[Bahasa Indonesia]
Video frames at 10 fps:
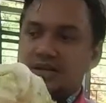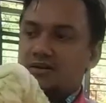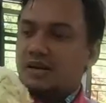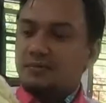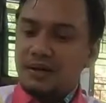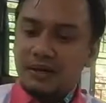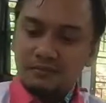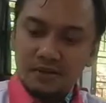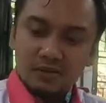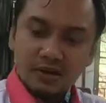tahu kenapa
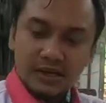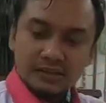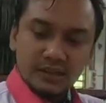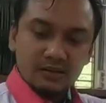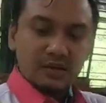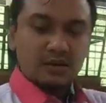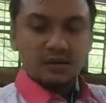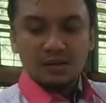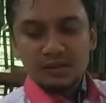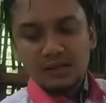menggunakan sayuran
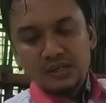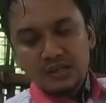kol